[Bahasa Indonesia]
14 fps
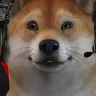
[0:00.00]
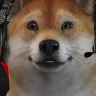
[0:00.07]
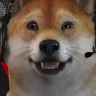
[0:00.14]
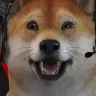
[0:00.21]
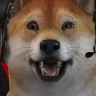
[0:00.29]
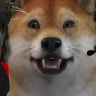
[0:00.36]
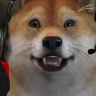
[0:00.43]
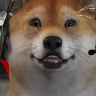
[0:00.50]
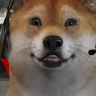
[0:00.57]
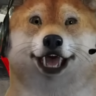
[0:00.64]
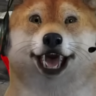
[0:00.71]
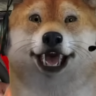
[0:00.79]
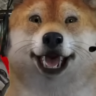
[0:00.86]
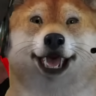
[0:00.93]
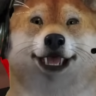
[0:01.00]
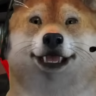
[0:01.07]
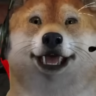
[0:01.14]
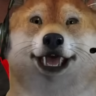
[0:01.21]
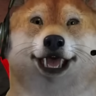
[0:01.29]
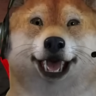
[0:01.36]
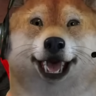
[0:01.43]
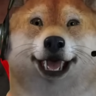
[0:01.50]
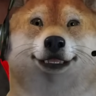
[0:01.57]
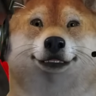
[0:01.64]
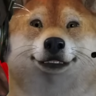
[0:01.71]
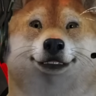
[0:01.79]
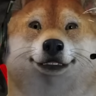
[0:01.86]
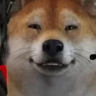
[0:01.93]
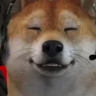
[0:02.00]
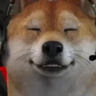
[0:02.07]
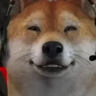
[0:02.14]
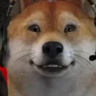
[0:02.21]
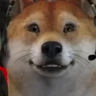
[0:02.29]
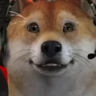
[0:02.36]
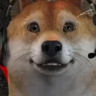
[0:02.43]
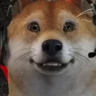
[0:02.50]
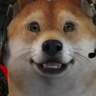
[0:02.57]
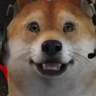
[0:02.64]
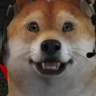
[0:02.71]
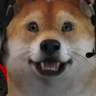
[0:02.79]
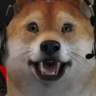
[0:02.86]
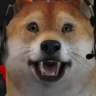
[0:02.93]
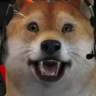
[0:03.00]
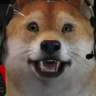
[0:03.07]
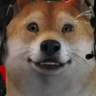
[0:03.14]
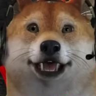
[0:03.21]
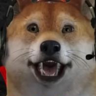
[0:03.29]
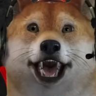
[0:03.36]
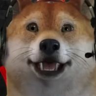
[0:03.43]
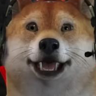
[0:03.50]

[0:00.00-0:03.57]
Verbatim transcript: Kita laporan komandan dulu ya. Oke.